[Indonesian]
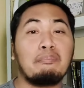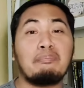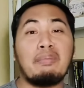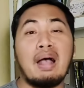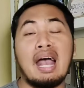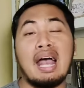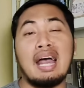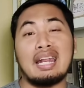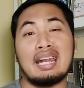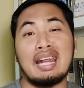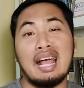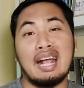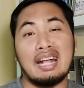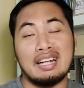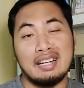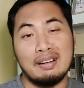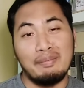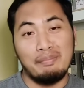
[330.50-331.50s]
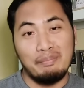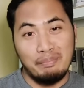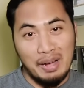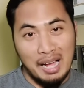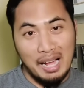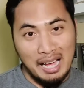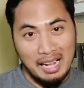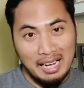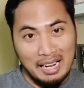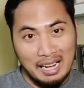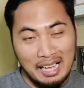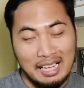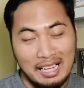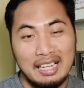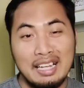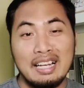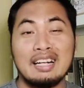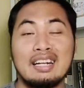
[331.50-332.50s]
Para
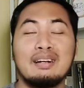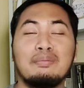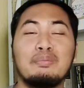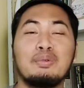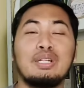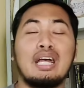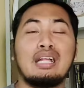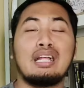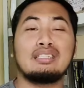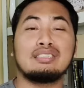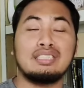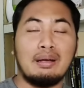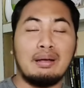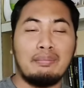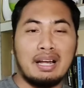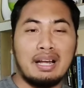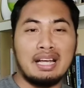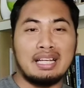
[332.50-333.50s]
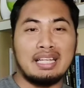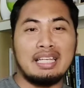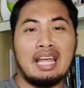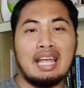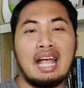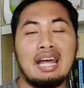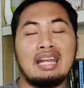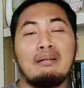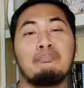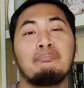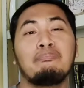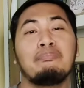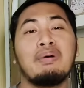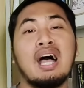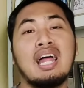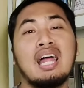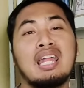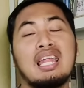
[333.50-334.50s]
gembala. Kemudian siapa lagi? Ada
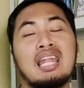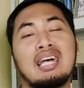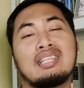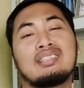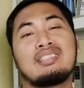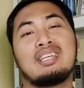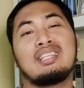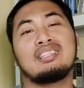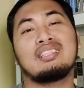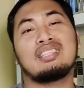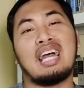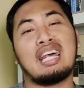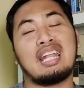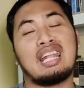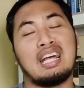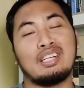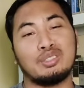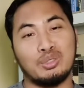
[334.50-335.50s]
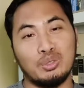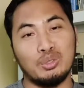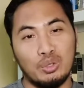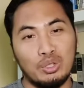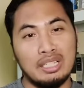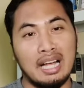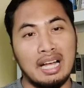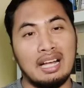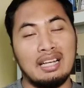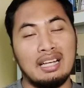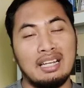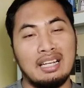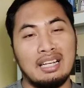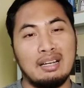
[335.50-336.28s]
bala tentara surga.